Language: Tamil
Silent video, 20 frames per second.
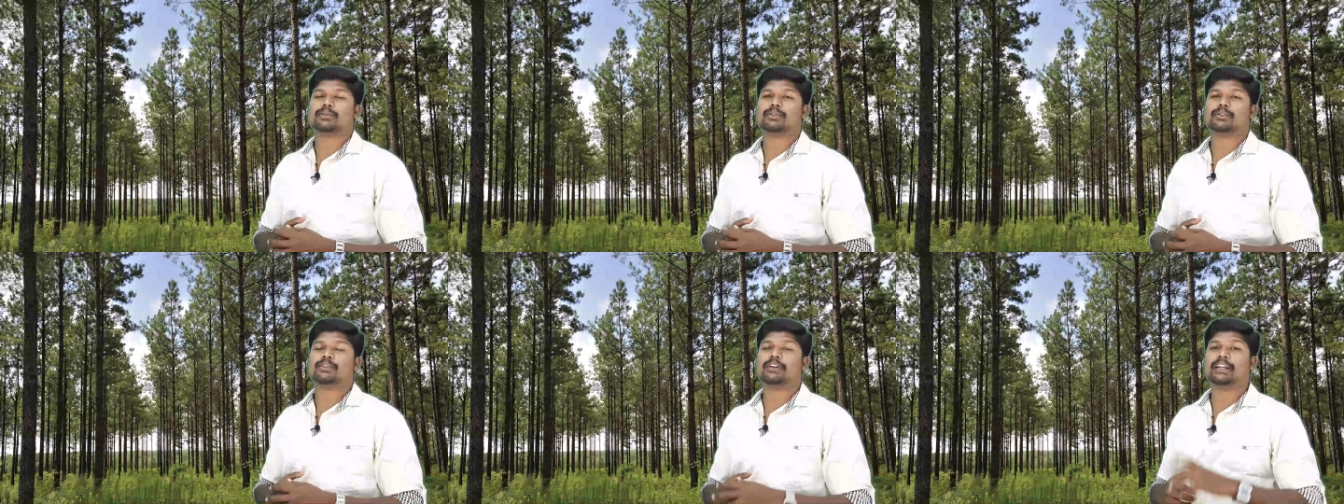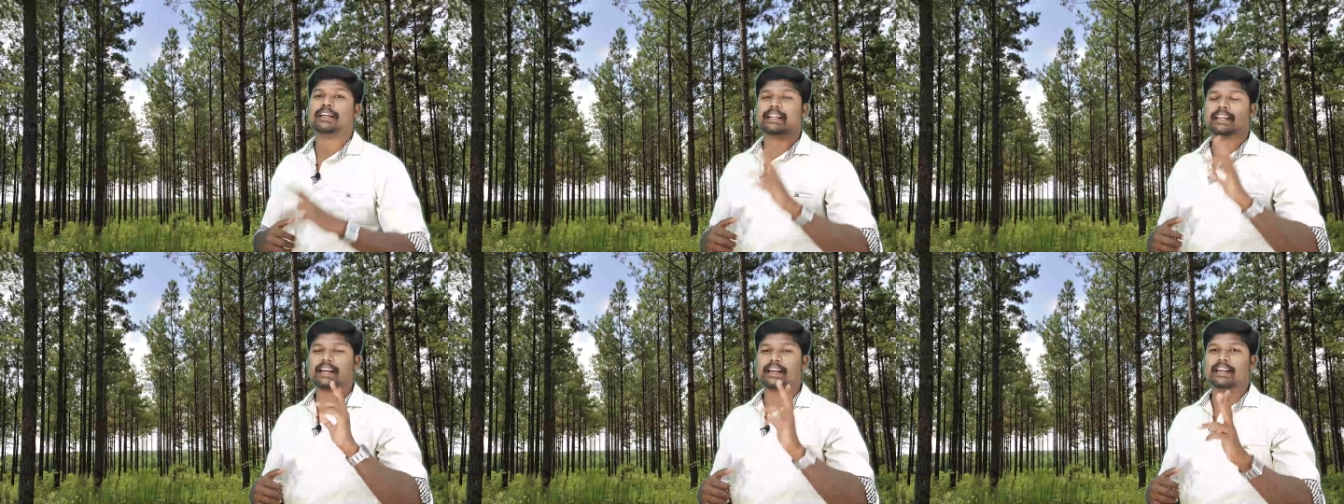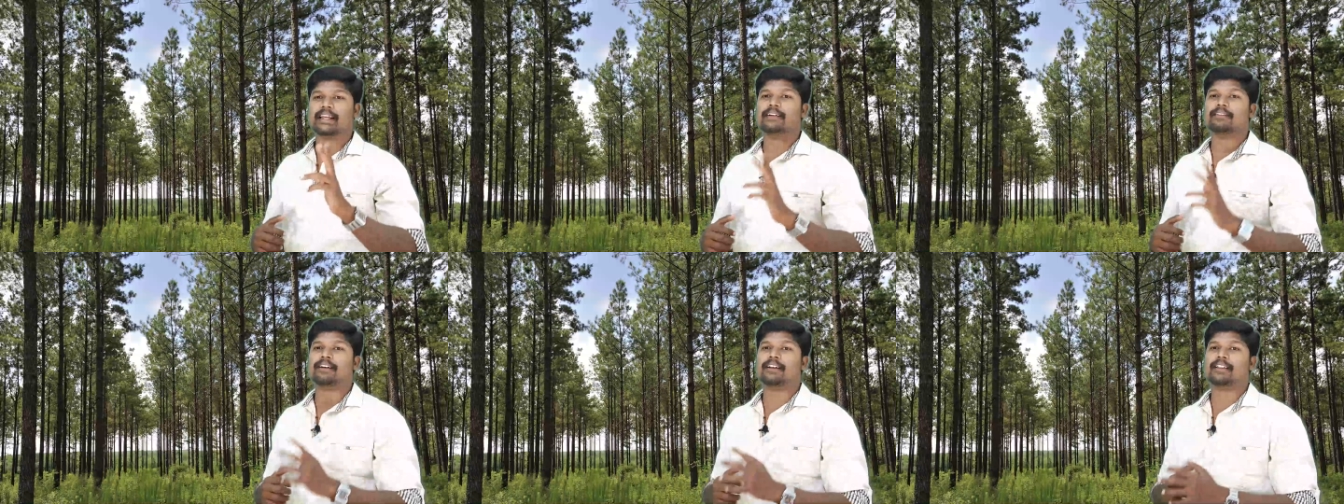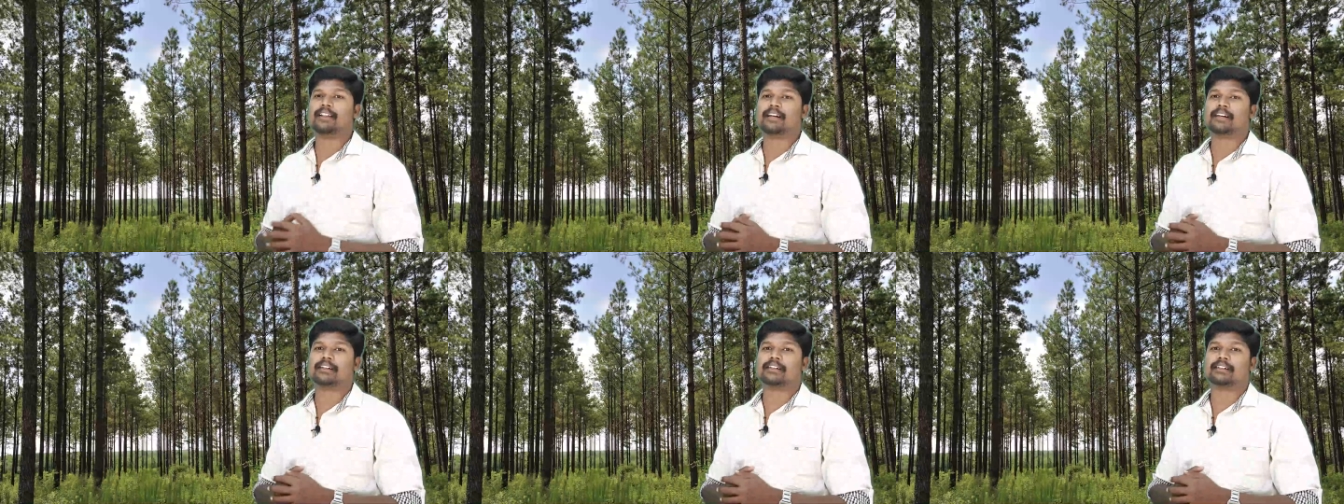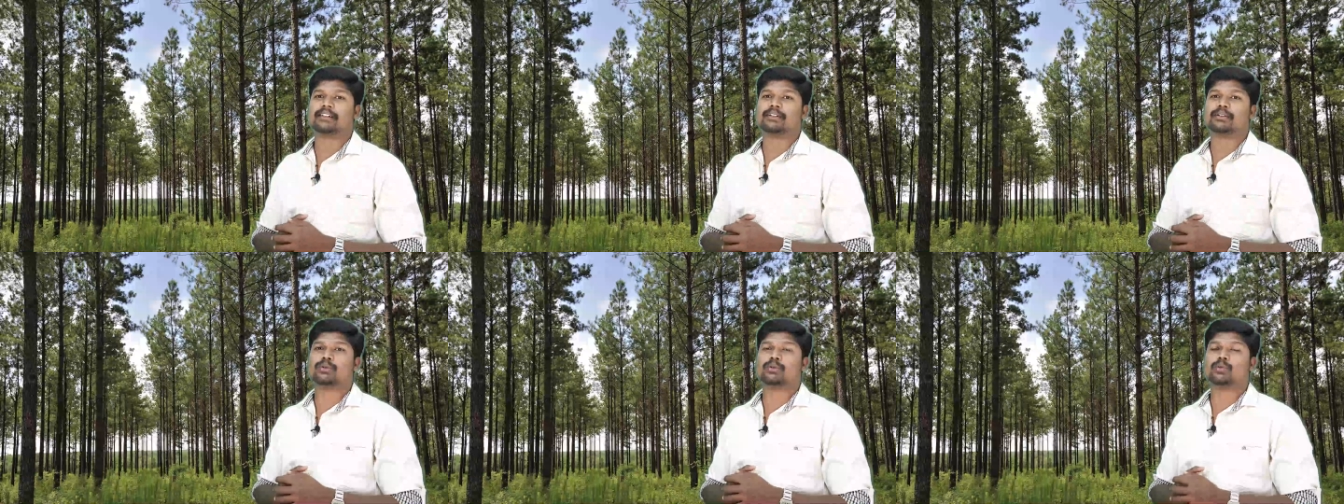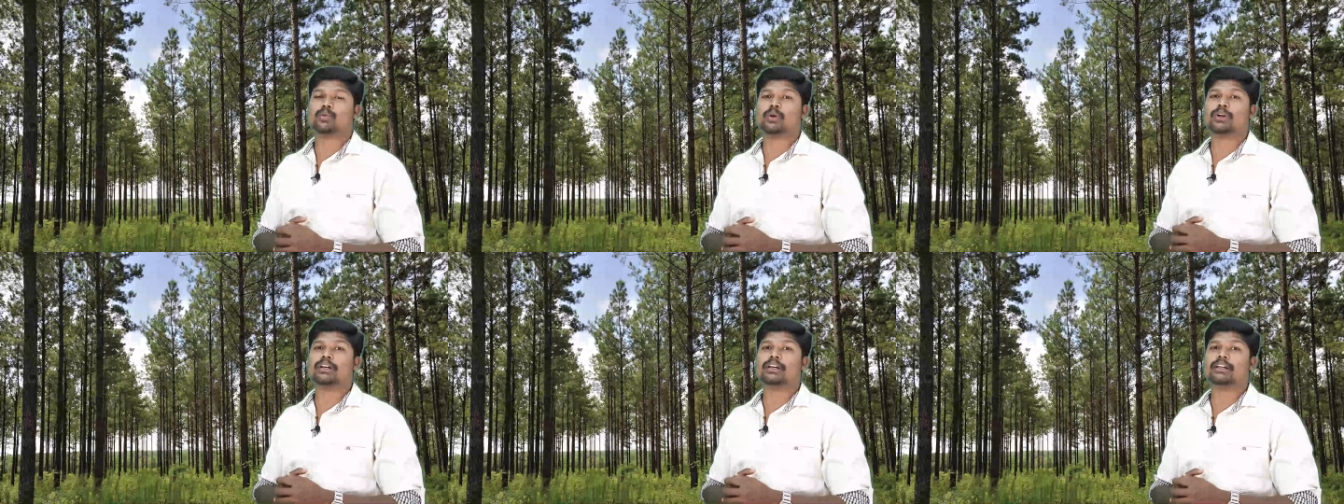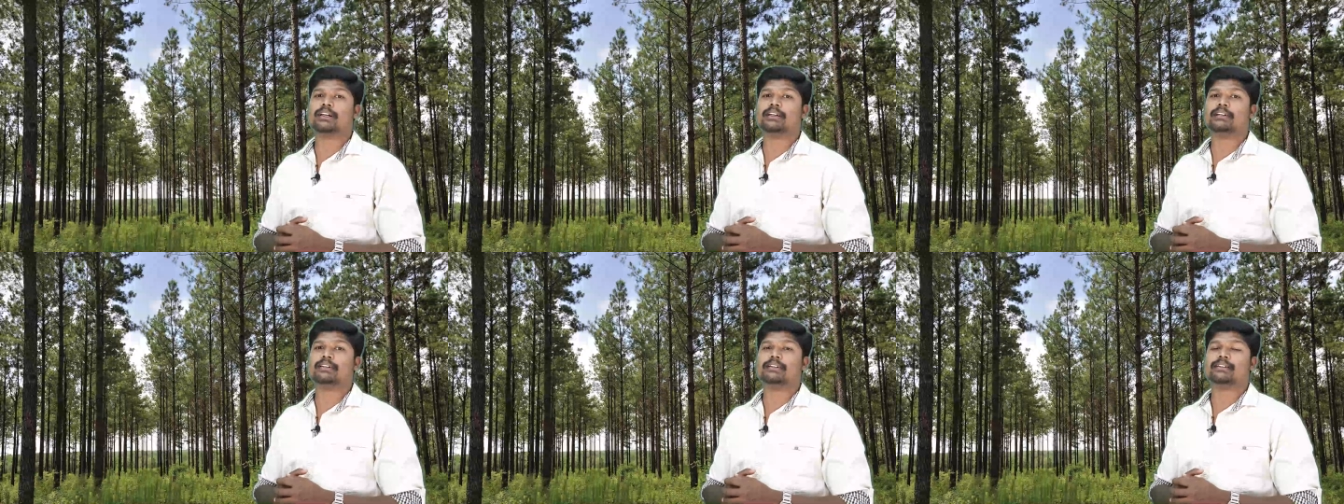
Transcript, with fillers: இவருக்கு ரெண்டே வழிதான் இருக்குது ஒன்று